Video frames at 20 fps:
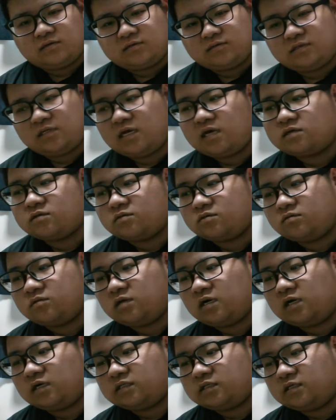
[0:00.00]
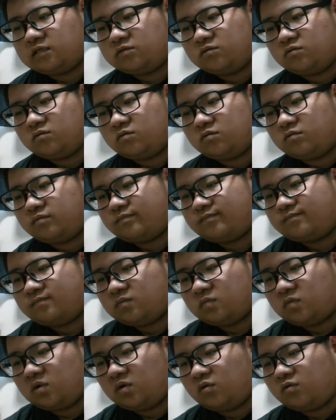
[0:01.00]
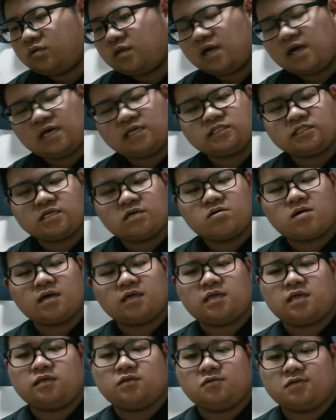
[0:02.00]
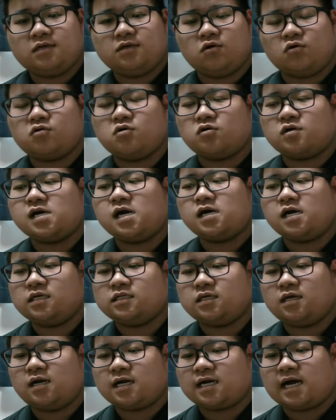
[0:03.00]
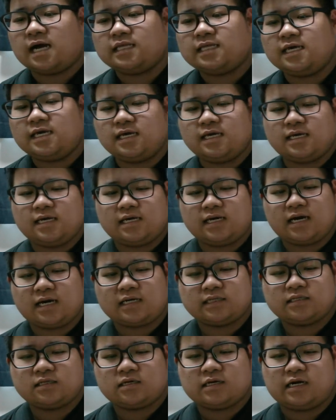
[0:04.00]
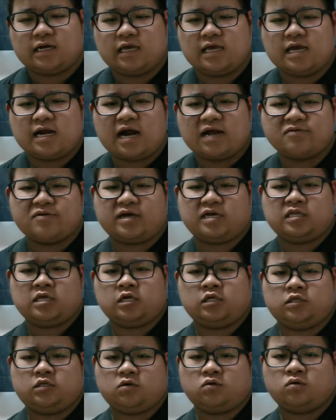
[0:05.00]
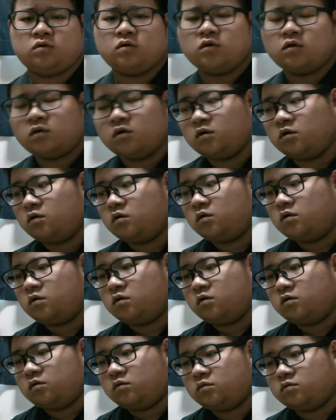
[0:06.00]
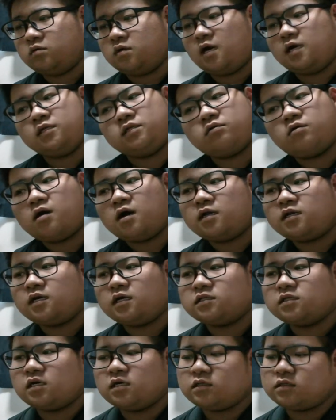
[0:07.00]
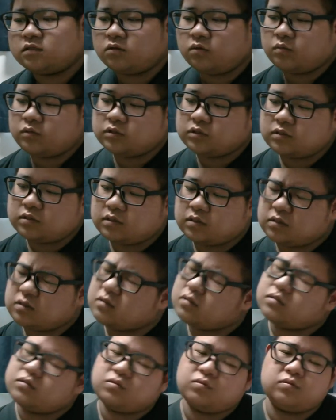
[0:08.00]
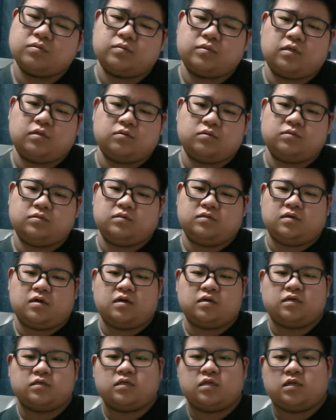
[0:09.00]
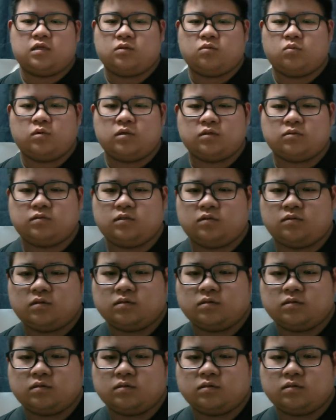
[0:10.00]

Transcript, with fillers: てやるんだからさ、その、お願いしてるわけなんだよね。よくよく考えたら。金払ってるから偉いわけないんだよ。うん、相手はありがたいって思ってるけど、ね、そうでもないですいや、ありがたいなんて思わなくていい